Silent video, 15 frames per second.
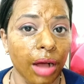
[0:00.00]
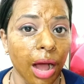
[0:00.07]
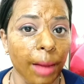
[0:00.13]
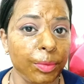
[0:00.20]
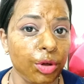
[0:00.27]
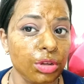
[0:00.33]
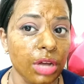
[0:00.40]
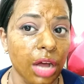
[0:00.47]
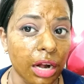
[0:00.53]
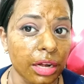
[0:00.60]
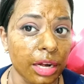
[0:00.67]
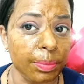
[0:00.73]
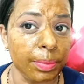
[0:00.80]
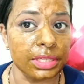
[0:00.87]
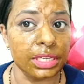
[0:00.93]
आपको
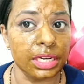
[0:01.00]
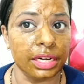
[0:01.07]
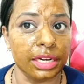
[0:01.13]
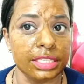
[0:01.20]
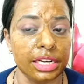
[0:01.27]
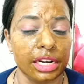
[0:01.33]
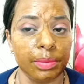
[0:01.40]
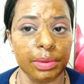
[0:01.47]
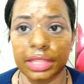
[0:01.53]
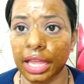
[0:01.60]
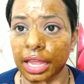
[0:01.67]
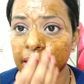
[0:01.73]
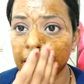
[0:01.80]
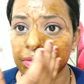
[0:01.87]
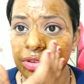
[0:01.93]
100 परसेंट रिजल्ट भी
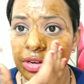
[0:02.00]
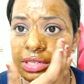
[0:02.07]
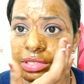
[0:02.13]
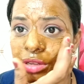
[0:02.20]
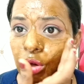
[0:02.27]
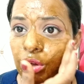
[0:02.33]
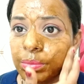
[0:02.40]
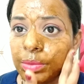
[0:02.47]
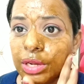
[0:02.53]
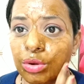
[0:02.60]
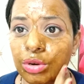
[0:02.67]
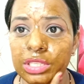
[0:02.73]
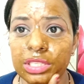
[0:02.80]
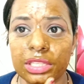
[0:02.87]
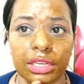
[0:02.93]
देंगे फ्रेंड्स और
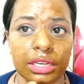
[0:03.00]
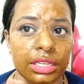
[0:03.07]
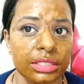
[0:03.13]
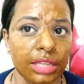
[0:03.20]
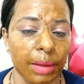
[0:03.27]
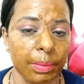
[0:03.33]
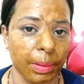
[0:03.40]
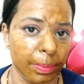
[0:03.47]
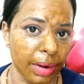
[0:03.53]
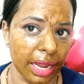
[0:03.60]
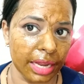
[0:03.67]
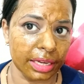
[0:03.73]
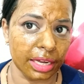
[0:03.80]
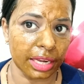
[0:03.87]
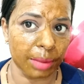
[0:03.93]
बिल्कुल इसी तरह से आप
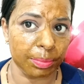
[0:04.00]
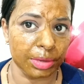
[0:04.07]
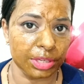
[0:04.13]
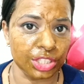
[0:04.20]
अप्लाई करिए अपने